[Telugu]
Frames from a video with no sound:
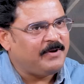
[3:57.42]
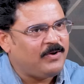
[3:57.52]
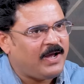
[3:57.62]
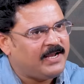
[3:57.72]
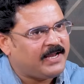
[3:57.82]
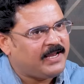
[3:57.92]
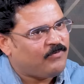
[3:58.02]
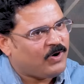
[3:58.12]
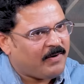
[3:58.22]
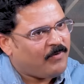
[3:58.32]
సమయంలో ఆయనకి
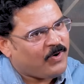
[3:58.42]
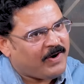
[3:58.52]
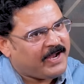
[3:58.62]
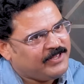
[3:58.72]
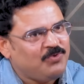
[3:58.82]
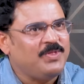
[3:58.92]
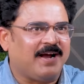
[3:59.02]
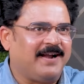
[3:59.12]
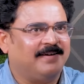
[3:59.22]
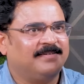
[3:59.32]
ఒక ఒక ఇది ఉంది
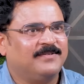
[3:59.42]
అక్కడ